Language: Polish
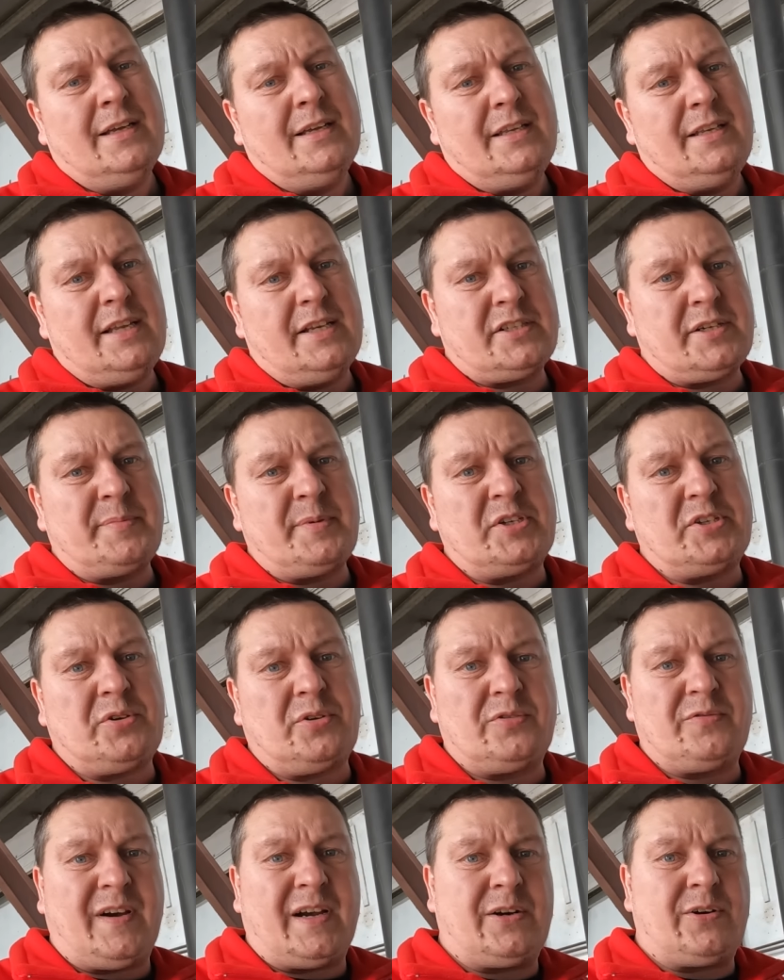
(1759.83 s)
I nie czepię się
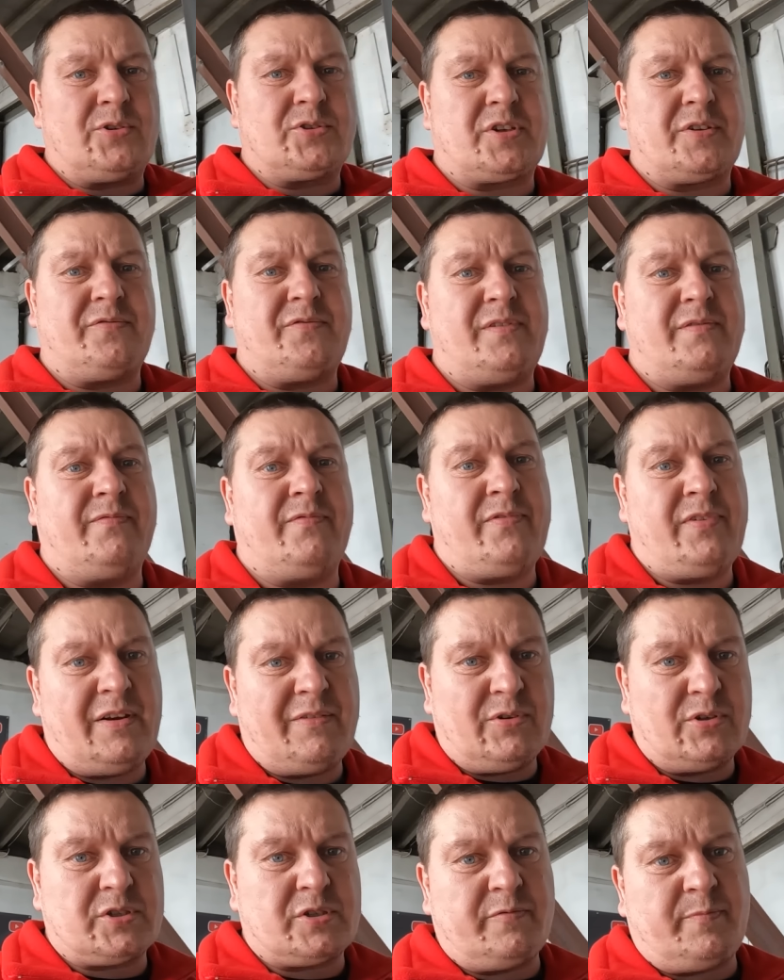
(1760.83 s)
o dwa grosze w
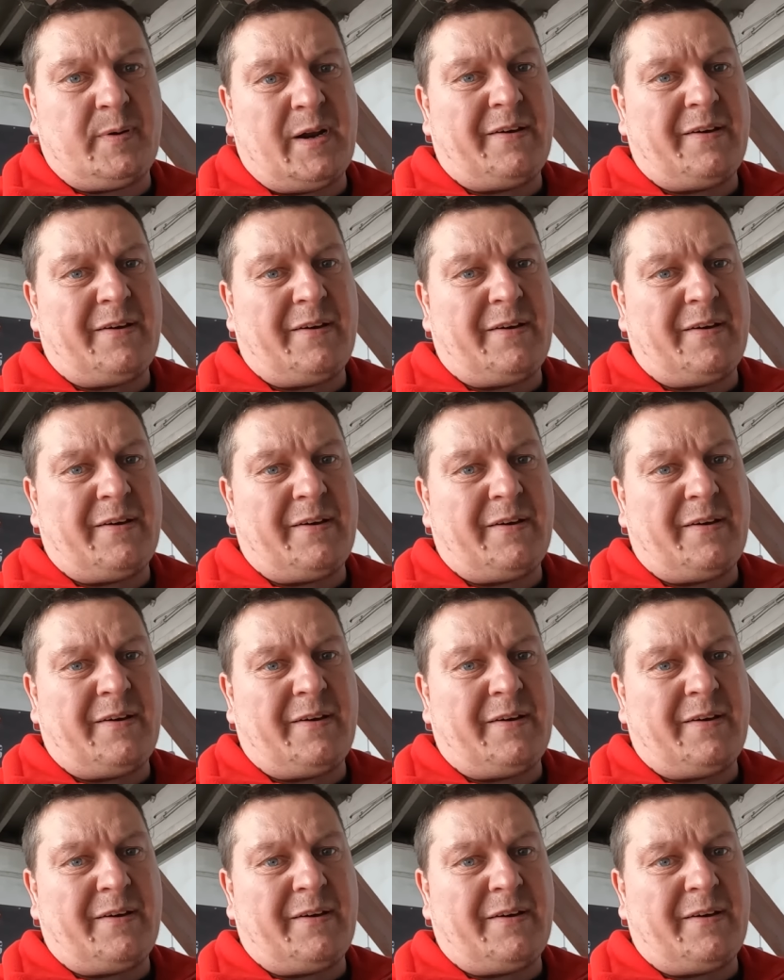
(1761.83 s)
lewo czy w